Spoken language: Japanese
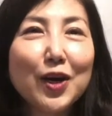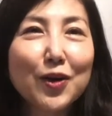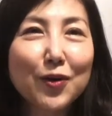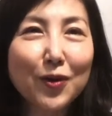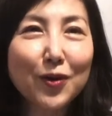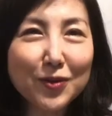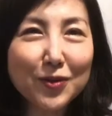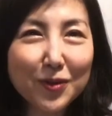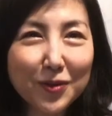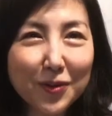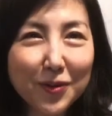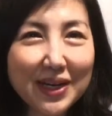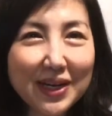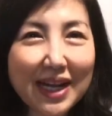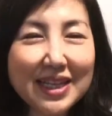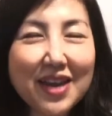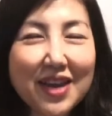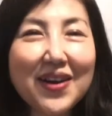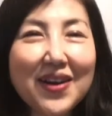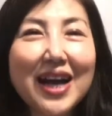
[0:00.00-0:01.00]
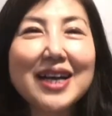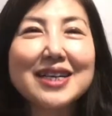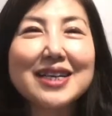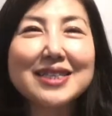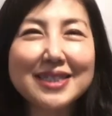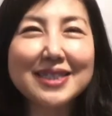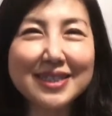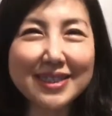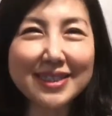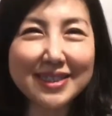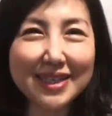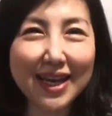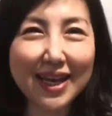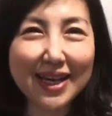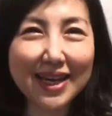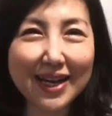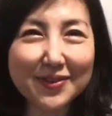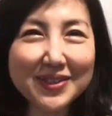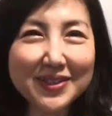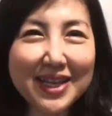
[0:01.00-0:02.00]
この動画では、人生
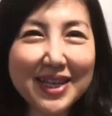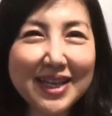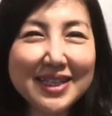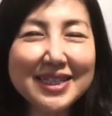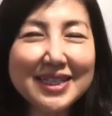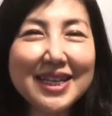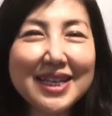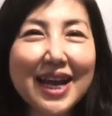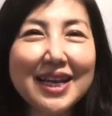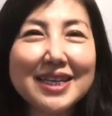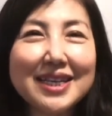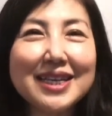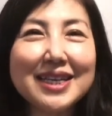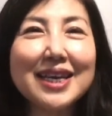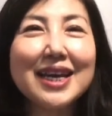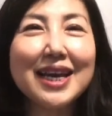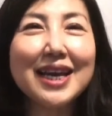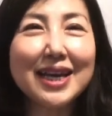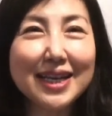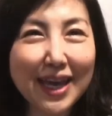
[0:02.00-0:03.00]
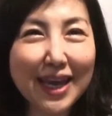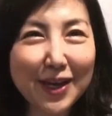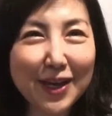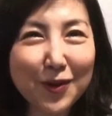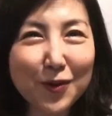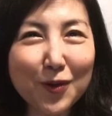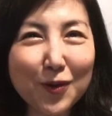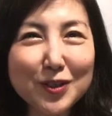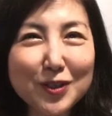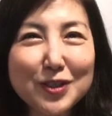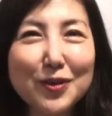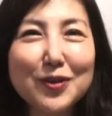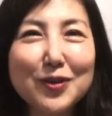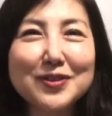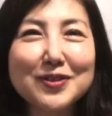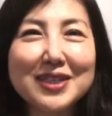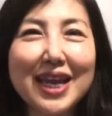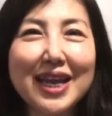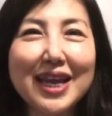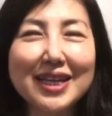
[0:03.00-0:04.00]
ひゃくねん時代に健康長
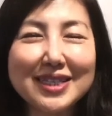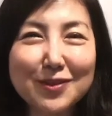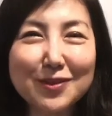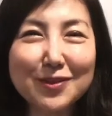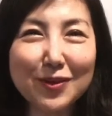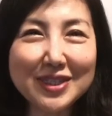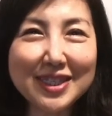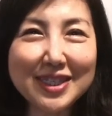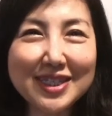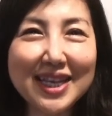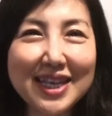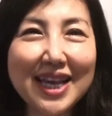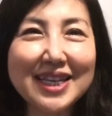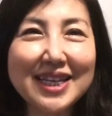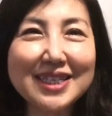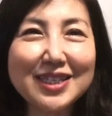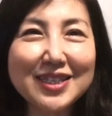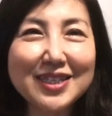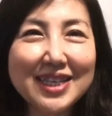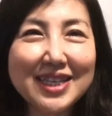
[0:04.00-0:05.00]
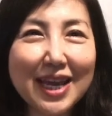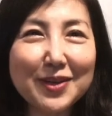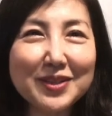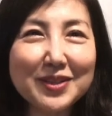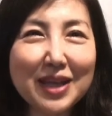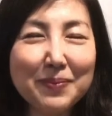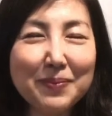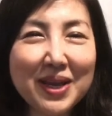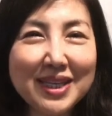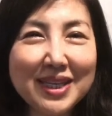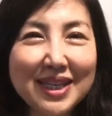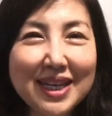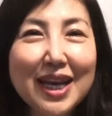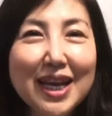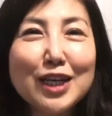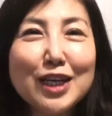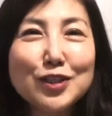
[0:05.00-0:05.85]
寿で自己実現し続けるために、